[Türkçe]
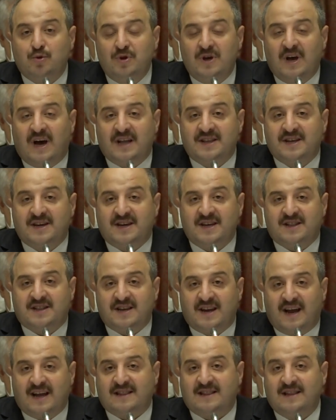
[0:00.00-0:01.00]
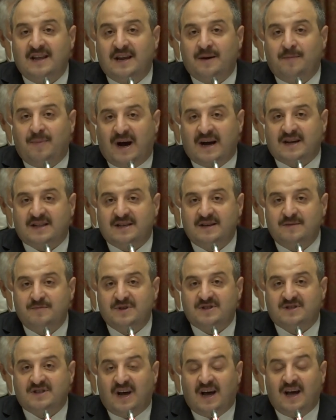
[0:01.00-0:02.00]
dünyadaki trendlere
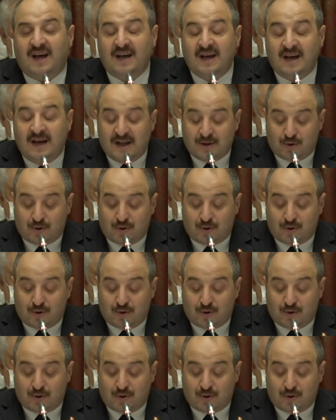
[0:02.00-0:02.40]
baktığımızda